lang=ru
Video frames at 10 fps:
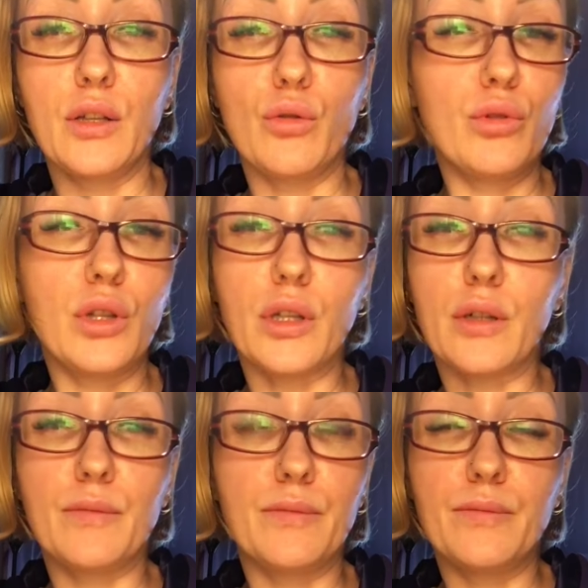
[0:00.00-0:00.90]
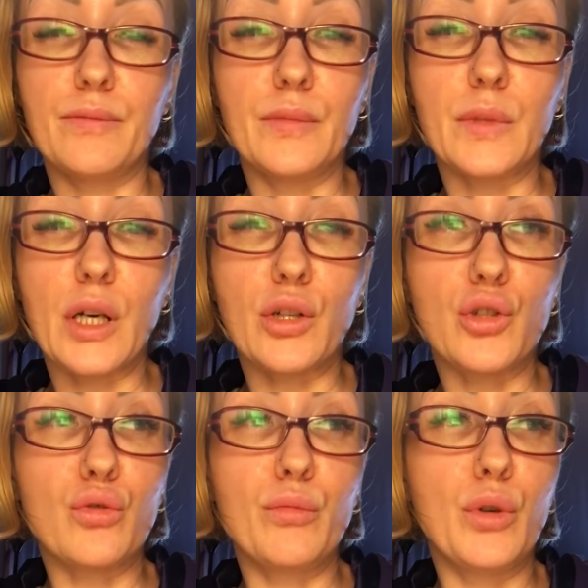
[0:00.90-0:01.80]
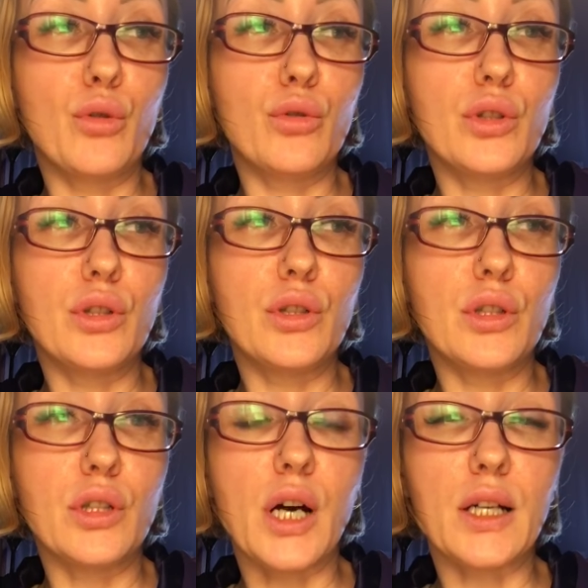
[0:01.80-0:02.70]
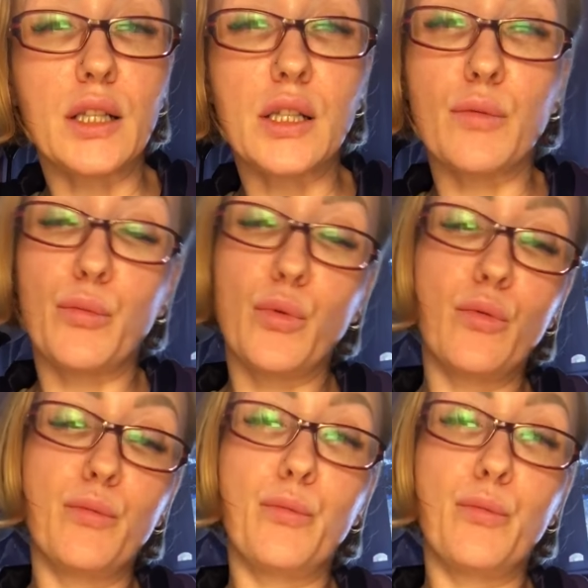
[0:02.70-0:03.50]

то это так, чтобы хоть как-то запол